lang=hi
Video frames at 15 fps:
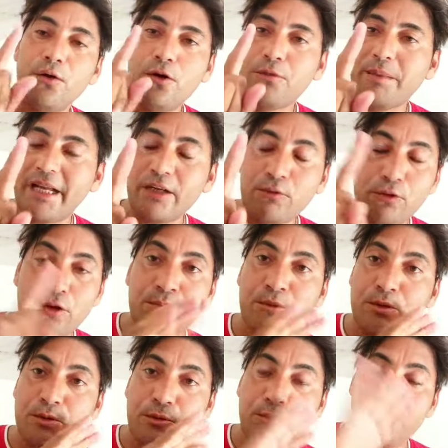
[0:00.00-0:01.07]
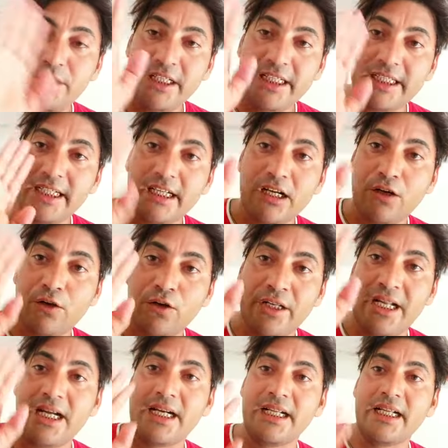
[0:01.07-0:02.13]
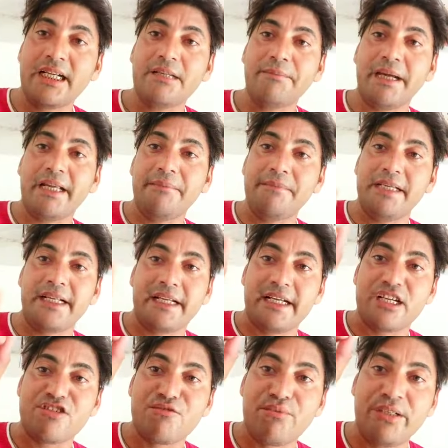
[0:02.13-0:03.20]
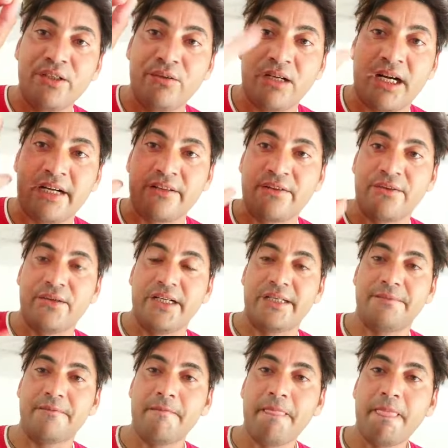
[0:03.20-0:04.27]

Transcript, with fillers: और भाई कोई मुझे उम्मीद करके कॉल ना करे कि भाई मेरे कैसे वीडियो कार्ड दे गारी